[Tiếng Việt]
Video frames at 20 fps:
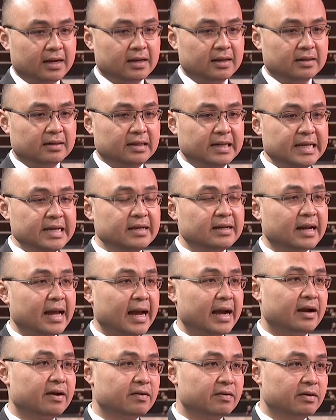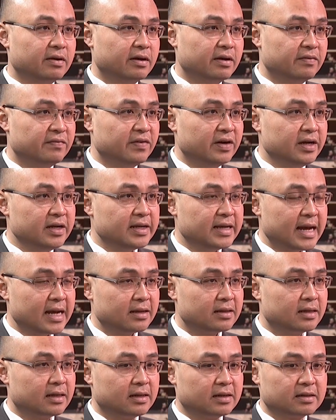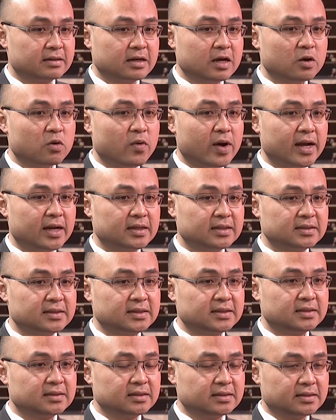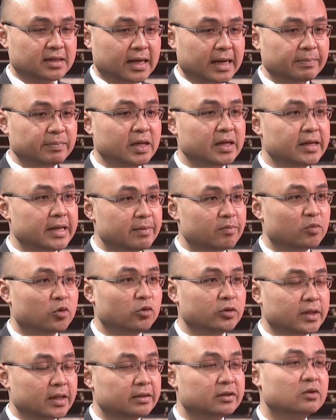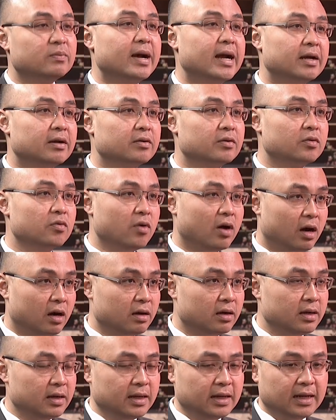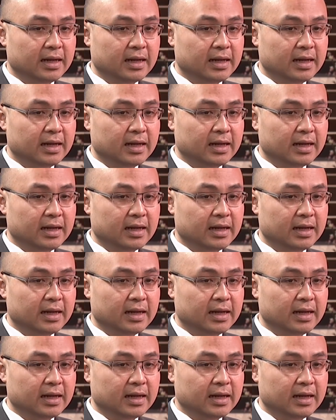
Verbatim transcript: uh, liên lạc với các uh, cơ quan trợ cấp thất nghiệp của từng tiểu bang của họ uh